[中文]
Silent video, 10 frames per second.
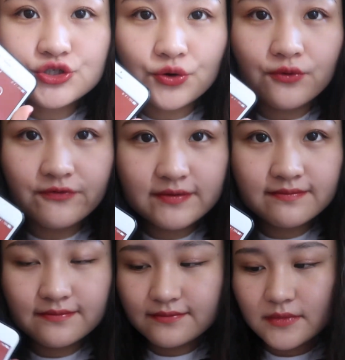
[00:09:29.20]
九分。
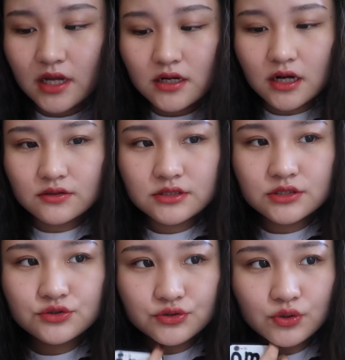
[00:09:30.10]
然后
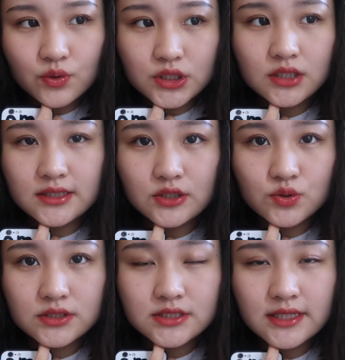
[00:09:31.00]
其实距离我上底
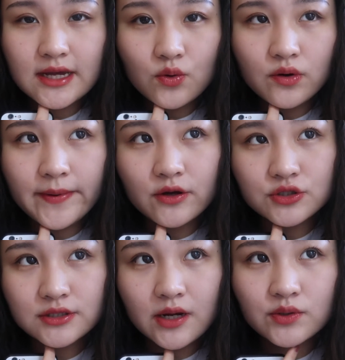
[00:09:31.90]
妆，其实应该过半小
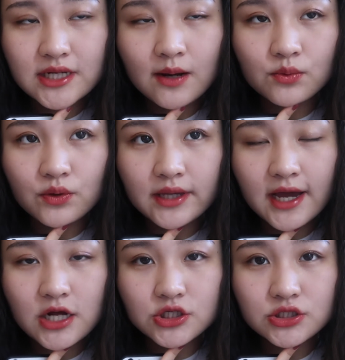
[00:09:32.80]
时。那我差不多应
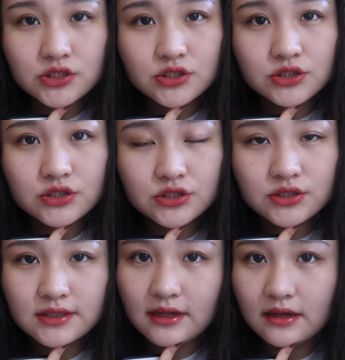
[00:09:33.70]
该是
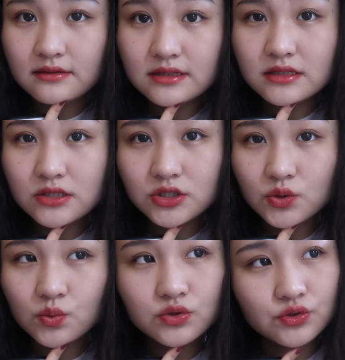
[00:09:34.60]
十点四
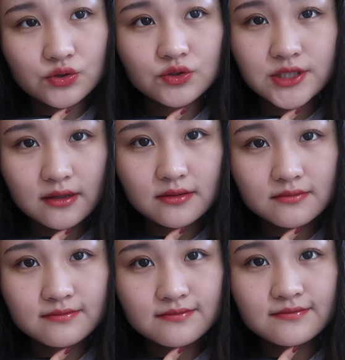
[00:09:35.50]
十五左右上的。
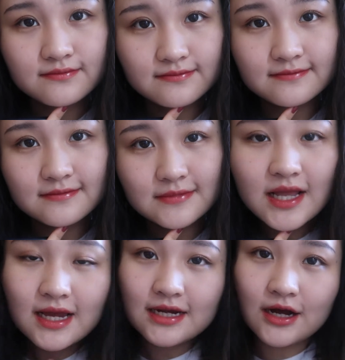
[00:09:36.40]
嗯，
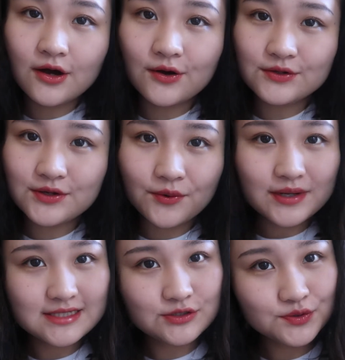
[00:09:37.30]
然后就跟
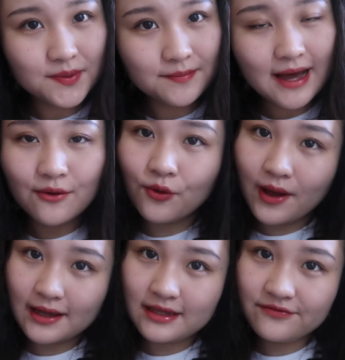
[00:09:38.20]
我一起出门吧。我
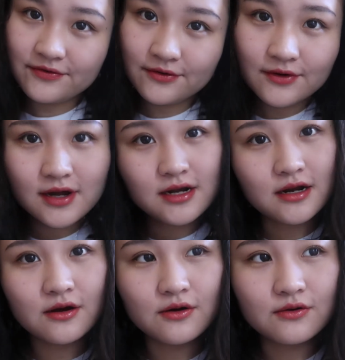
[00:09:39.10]
换个衣服，
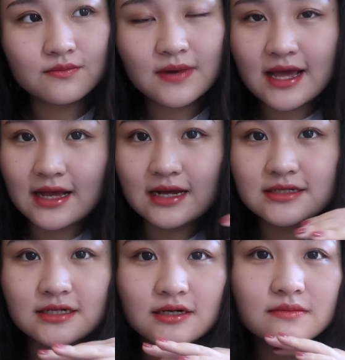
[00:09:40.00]
然后看一下
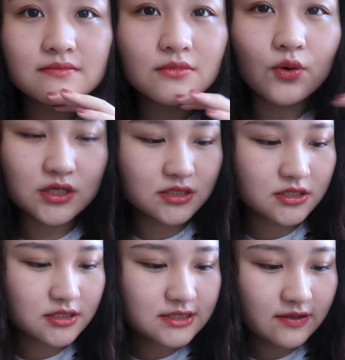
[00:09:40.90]
这个，哇，真
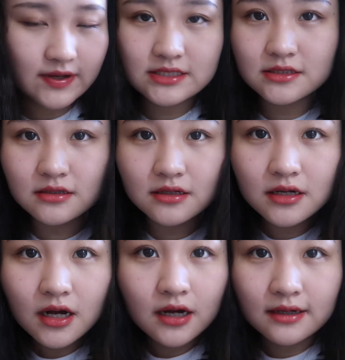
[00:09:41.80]
的这个纪梵希这个
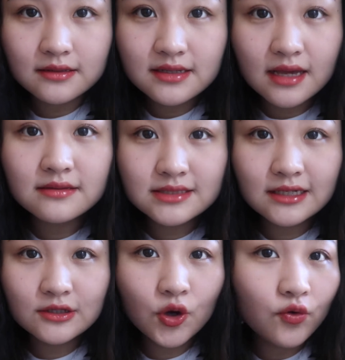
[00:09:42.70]
恒颜
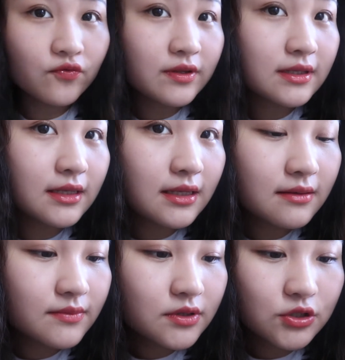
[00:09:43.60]
清透粉底
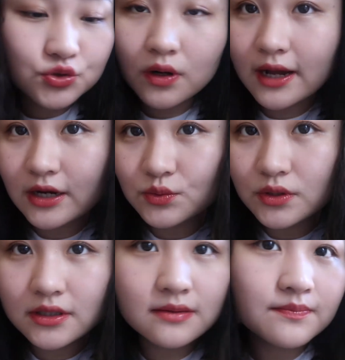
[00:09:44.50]
液的妆感如
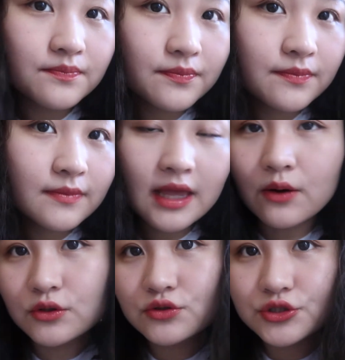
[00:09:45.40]
何？
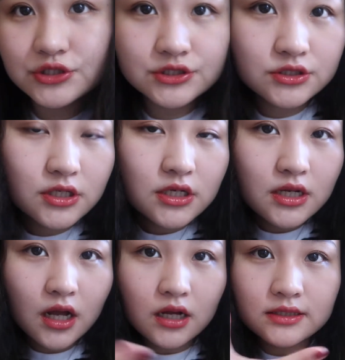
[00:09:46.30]
看我就只，
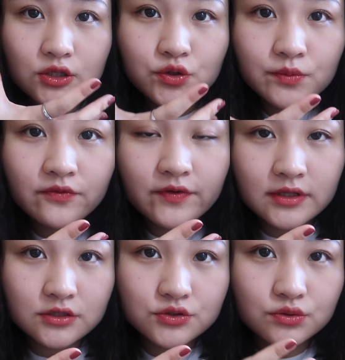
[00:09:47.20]
呃，底妆部分
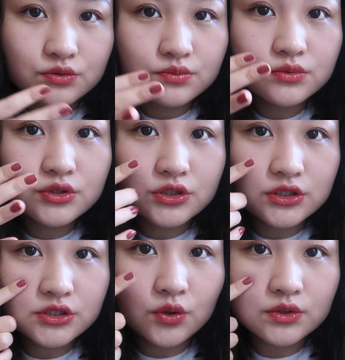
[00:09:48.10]
呢就
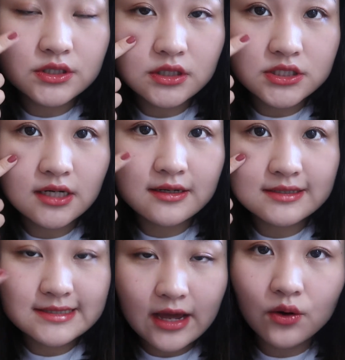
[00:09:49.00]
只有这个上了
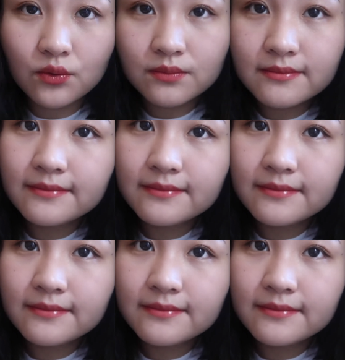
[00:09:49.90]
个腮红。